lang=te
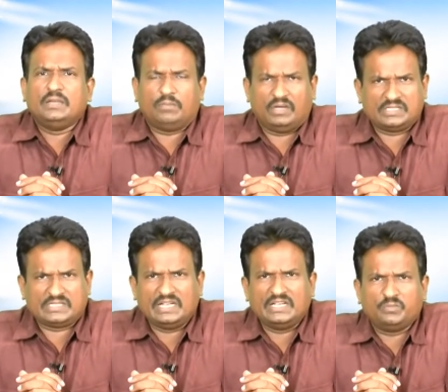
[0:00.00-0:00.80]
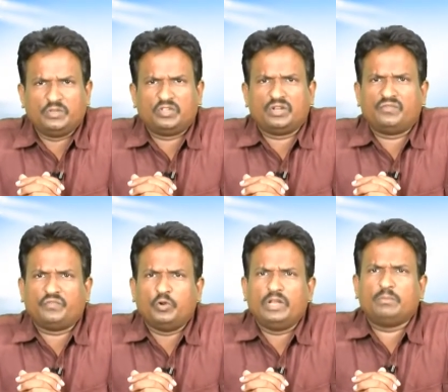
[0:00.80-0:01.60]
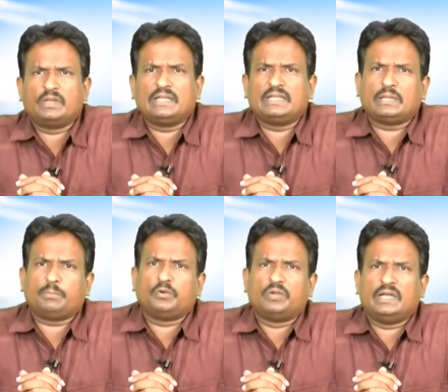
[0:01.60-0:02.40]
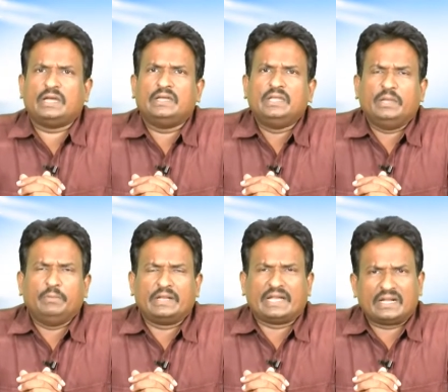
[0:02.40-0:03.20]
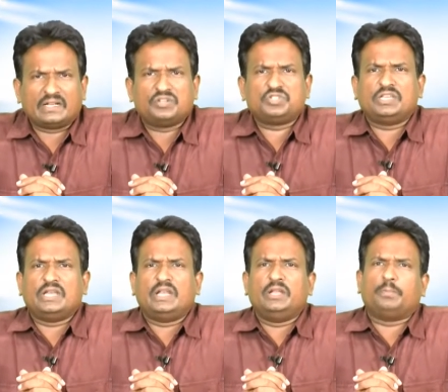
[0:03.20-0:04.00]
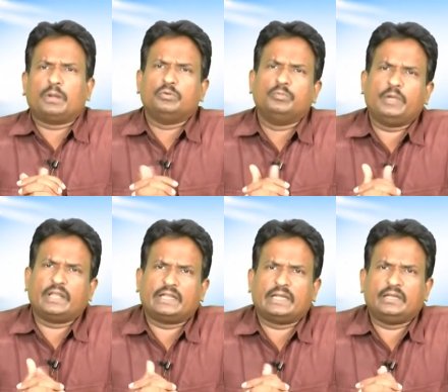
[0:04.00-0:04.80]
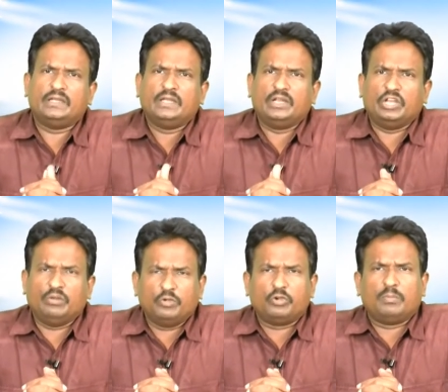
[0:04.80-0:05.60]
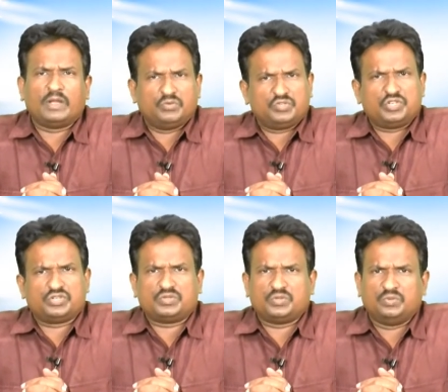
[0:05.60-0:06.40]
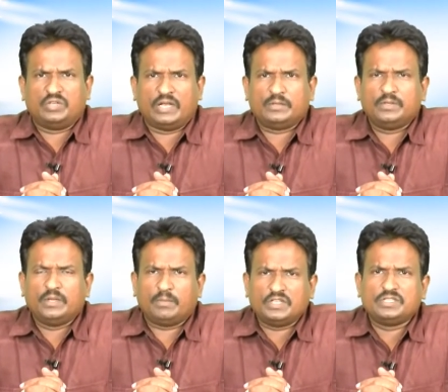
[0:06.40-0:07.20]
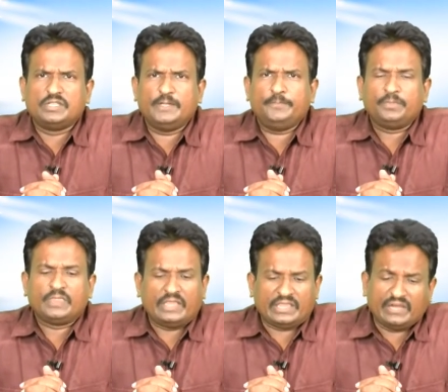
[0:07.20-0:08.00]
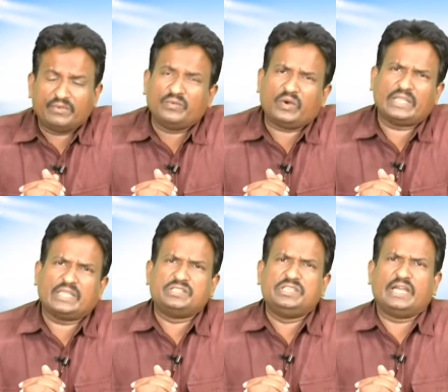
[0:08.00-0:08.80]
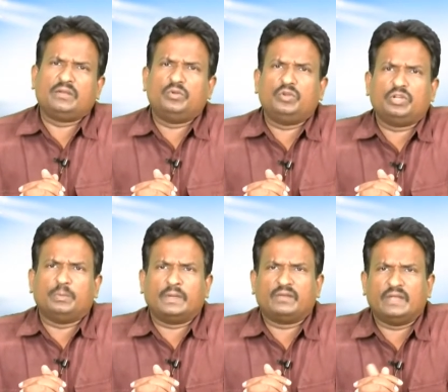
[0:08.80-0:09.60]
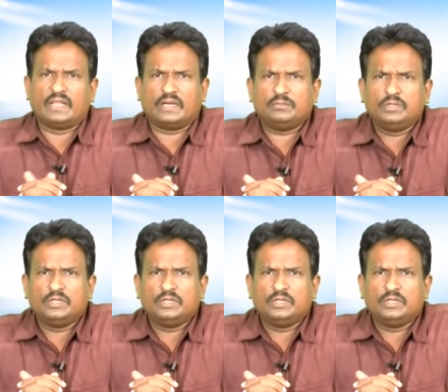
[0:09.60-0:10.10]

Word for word: మా స్క్రీన్ మీద ఉన్న ఫోన్ నెంబర్లకి తప్పకుండా మీరు కాంటాక్ట్ చేయాలని ప్రభు పేరట నేను మీకు మనవి చేస్తూ ఉన్నాను మంచిది దేవుని వాక్య ధ్యానంలోనికి మనం వెళ్దాం